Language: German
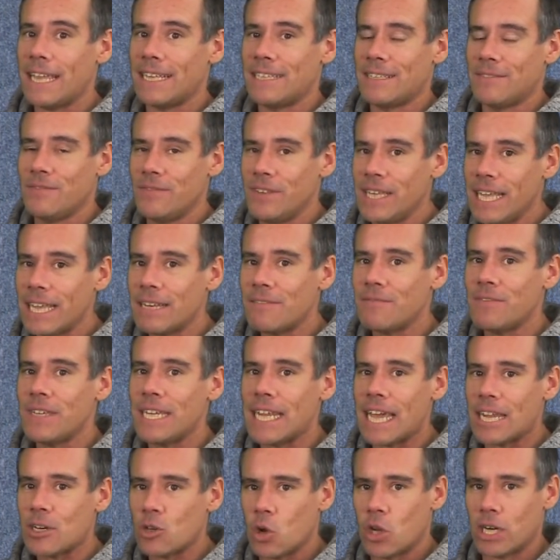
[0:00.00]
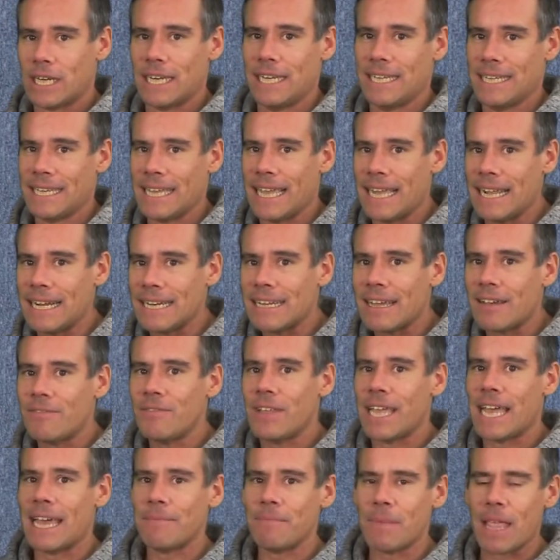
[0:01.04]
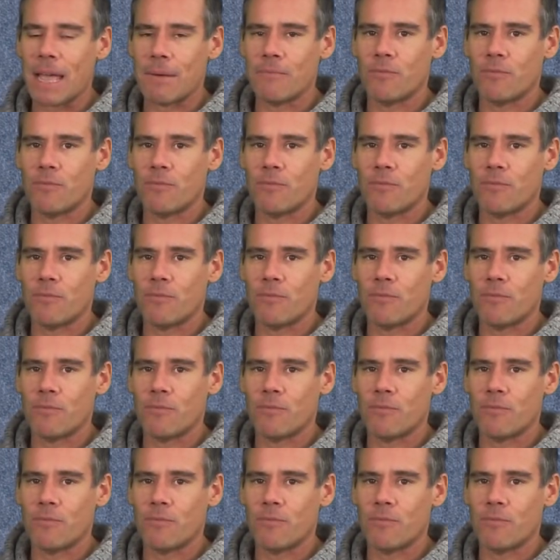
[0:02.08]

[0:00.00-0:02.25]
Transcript: es wird wieder deutlich kälter werden.